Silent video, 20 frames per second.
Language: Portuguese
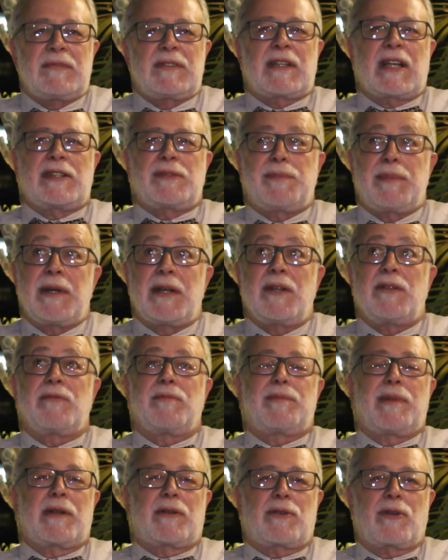está esperando
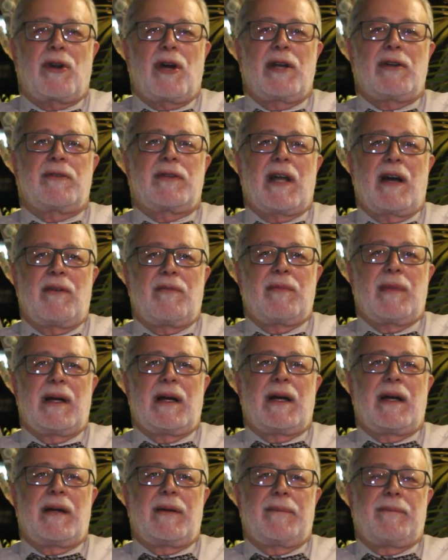o petróleo dar
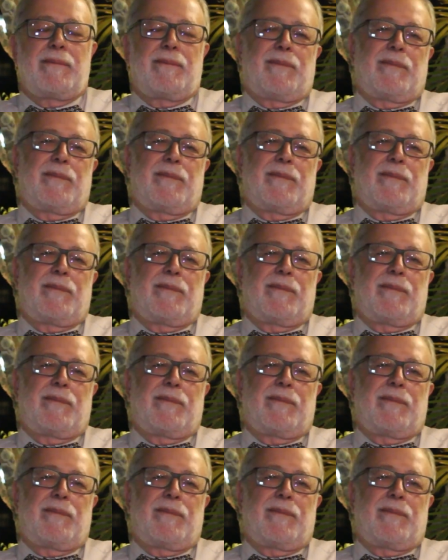uma,